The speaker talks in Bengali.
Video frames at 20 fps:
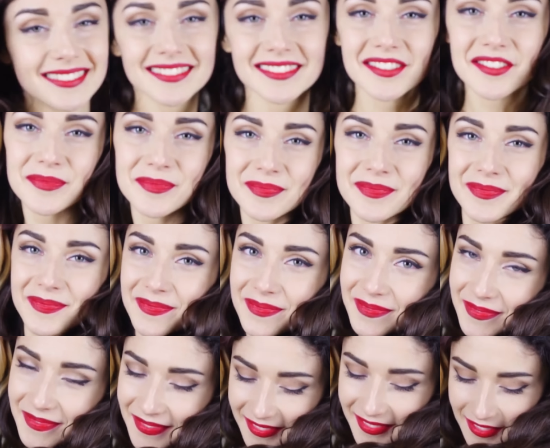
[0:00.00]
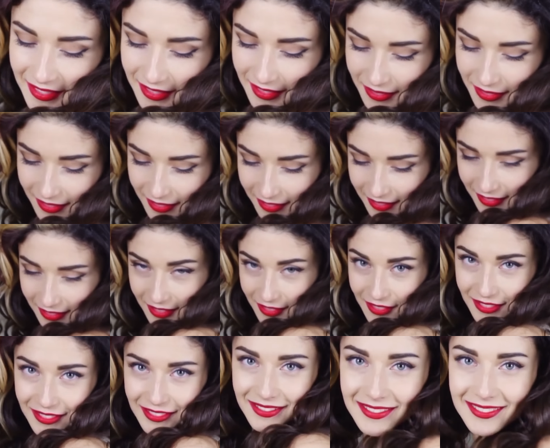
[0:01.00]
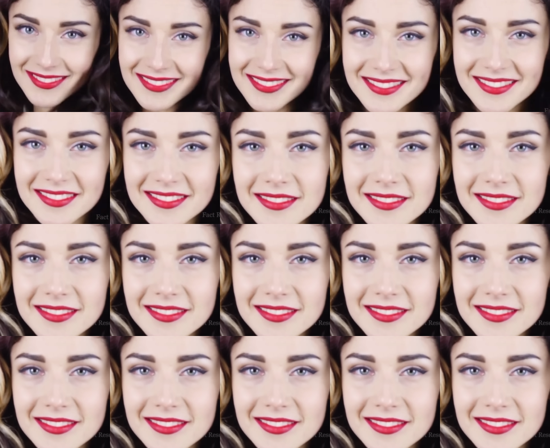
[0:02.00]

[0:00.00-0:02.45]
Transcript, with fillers: শুরু হতে পারে কেননা বিশ্ব জুড়ে একাধিক